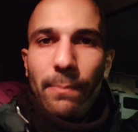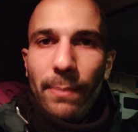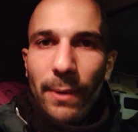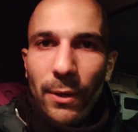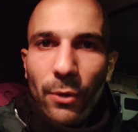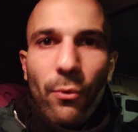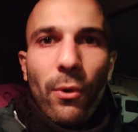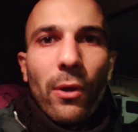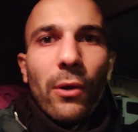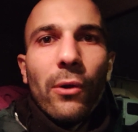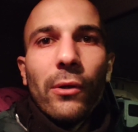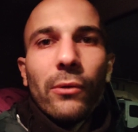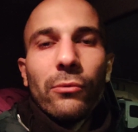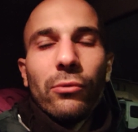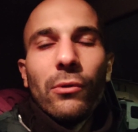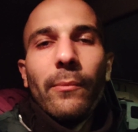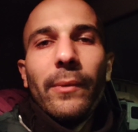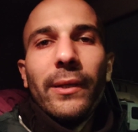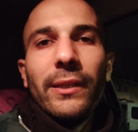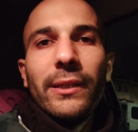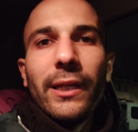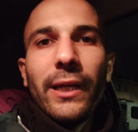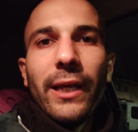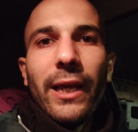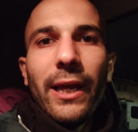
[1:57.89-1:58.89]
Per quello
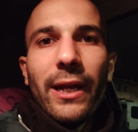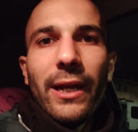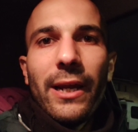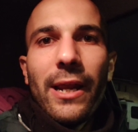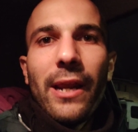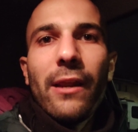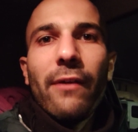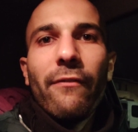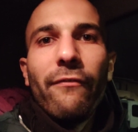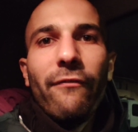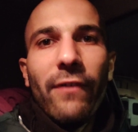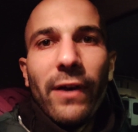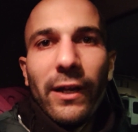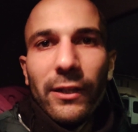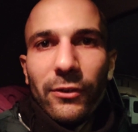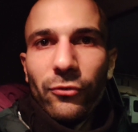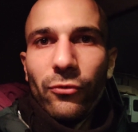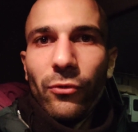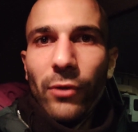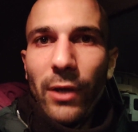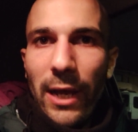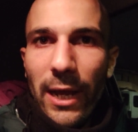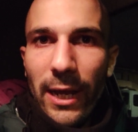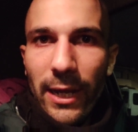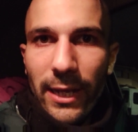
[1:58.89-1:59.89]
naturalmente che Ranieri ha
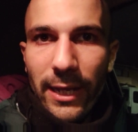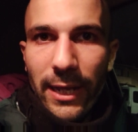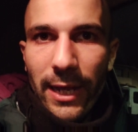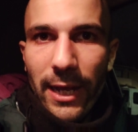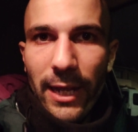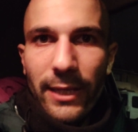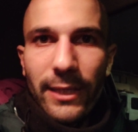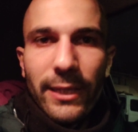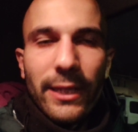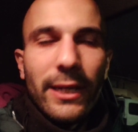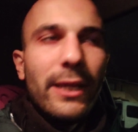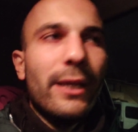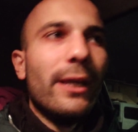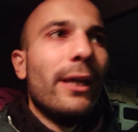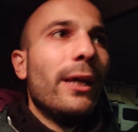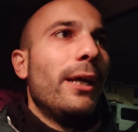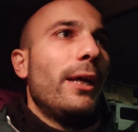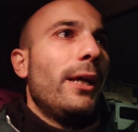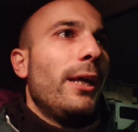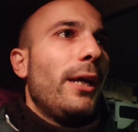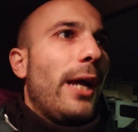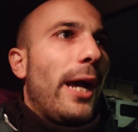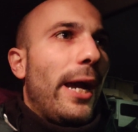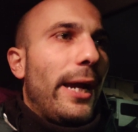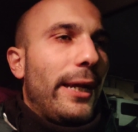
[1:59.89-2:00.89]
fatto a Cagliari
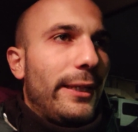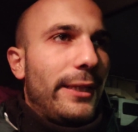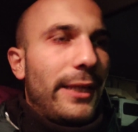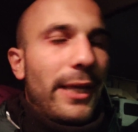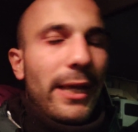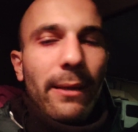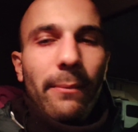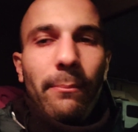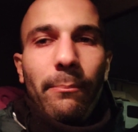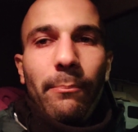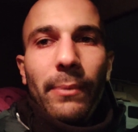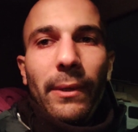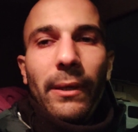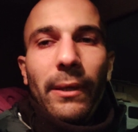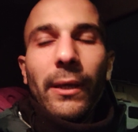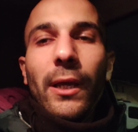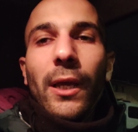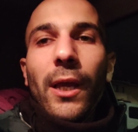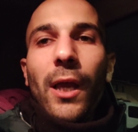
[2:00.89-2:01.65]
ai tempi.